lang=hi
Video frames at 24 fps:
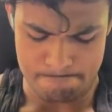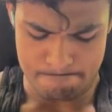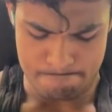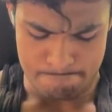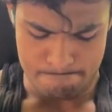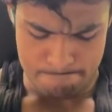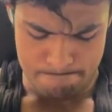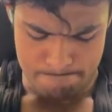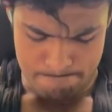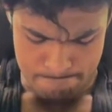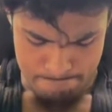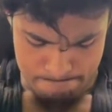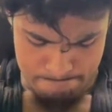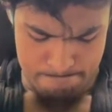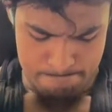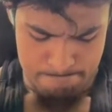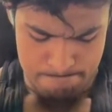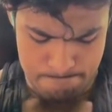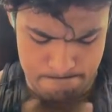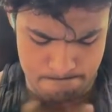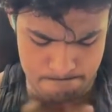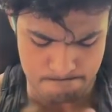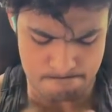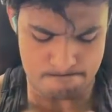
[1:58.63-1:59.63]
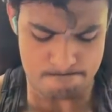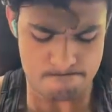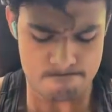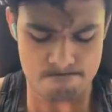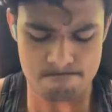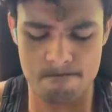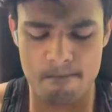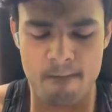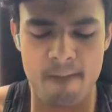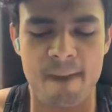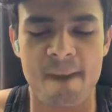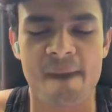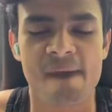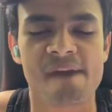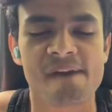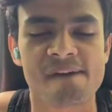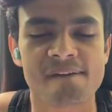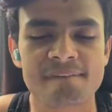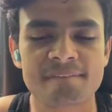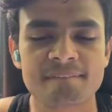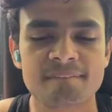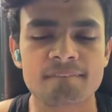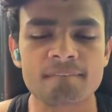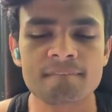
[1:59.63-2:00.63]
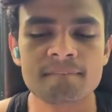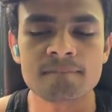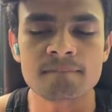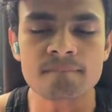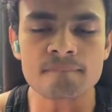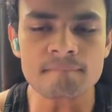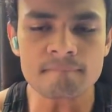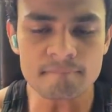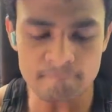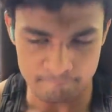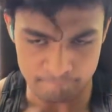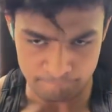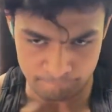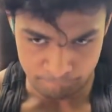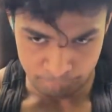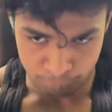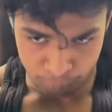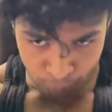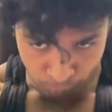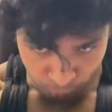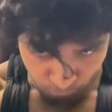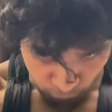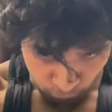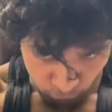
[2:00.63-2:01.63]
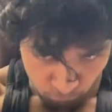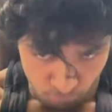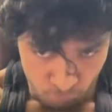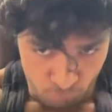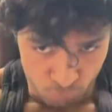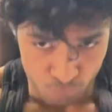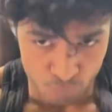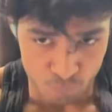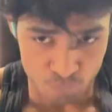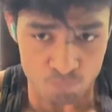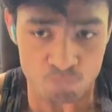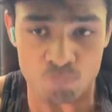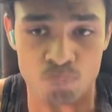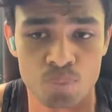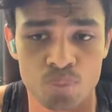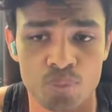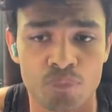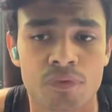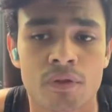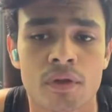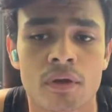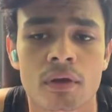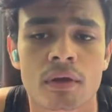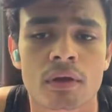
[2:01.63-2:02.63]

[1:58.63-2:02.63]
और मज़ा आ जाएगा आपको फिर चेस्ट होने के बाद